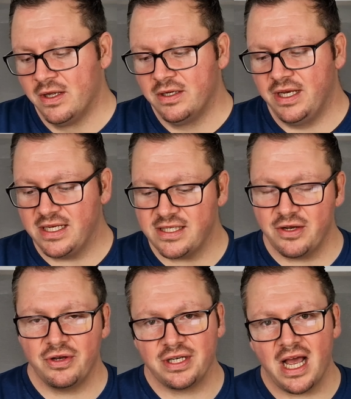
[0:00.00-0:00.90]
Nächster
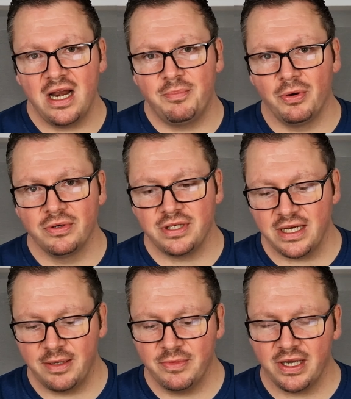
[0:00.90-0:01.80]
neutrale Punkt an
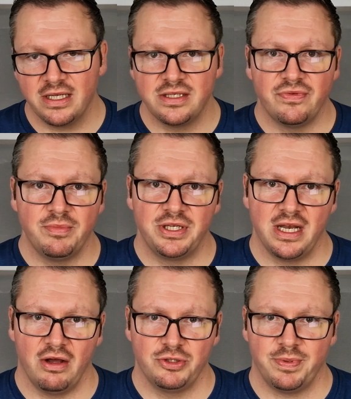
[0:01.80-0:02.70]
dem Gerät sind für mich die
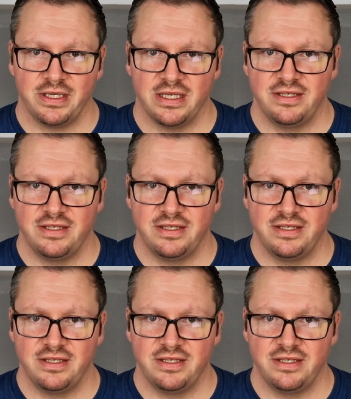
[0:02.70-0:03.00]
Lautsprecher.